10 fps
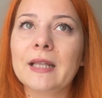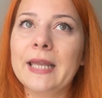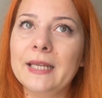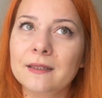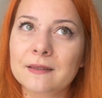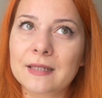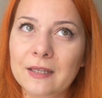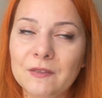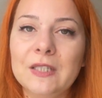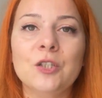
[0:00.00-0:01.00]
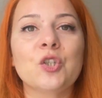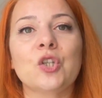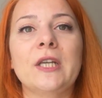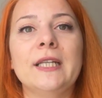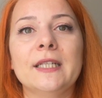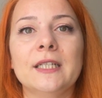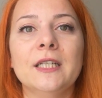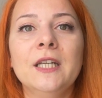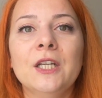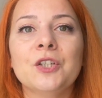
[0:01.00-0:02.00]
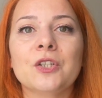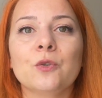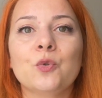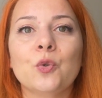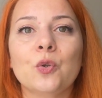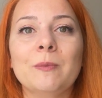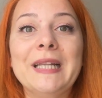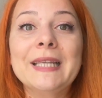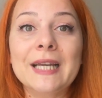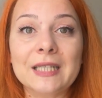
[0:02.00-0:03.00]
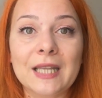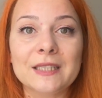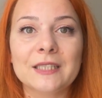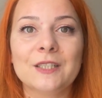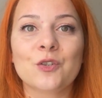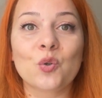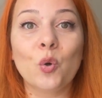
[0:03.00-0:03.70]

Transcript: e, sevdiğiniz şeyleri işte atıyorum ilgi alanlarınızı,